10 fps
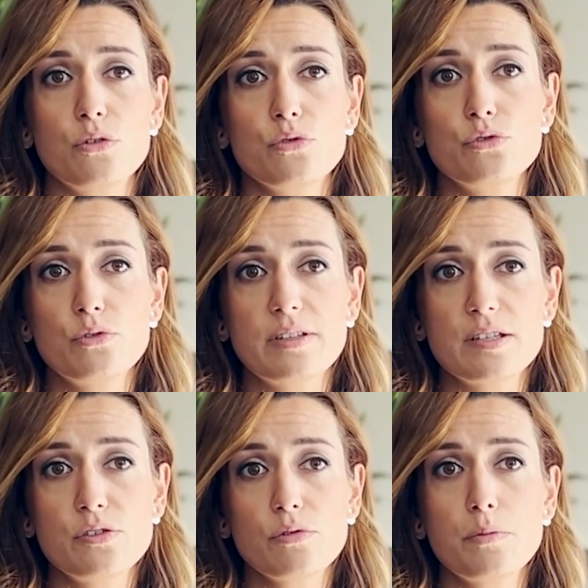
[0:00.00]
en
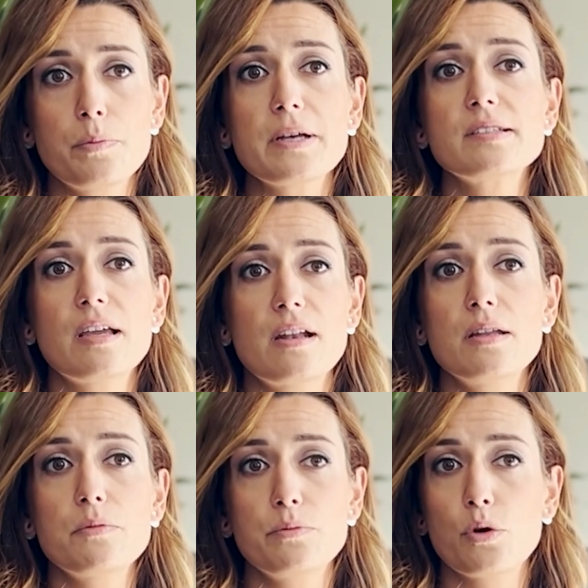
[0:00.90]
consultation parce qu'elle a
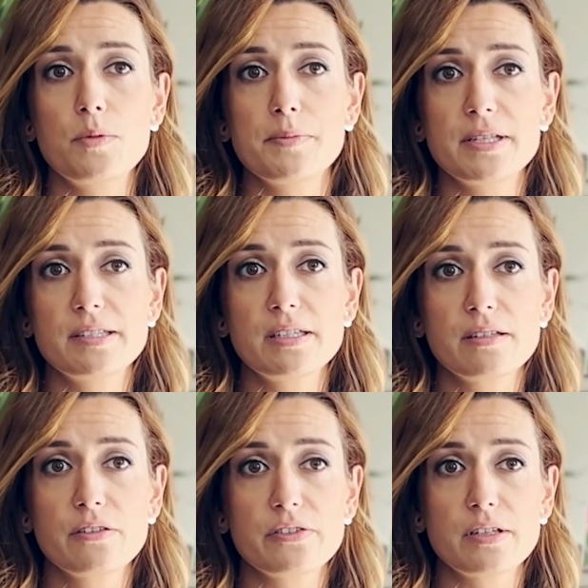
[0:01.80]
une
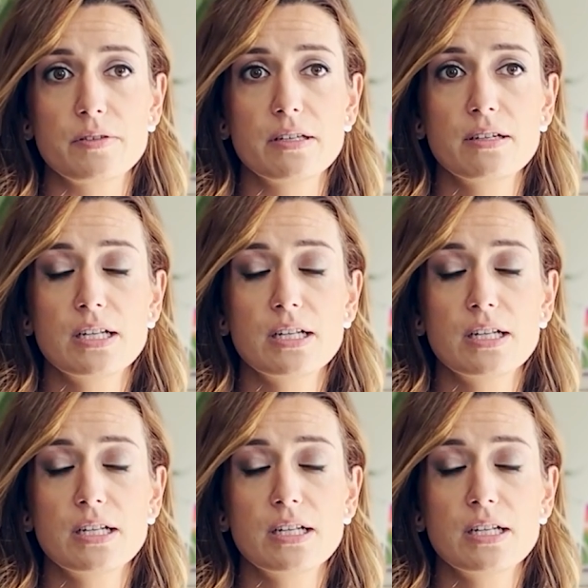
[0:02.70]
problématique dans sa vie.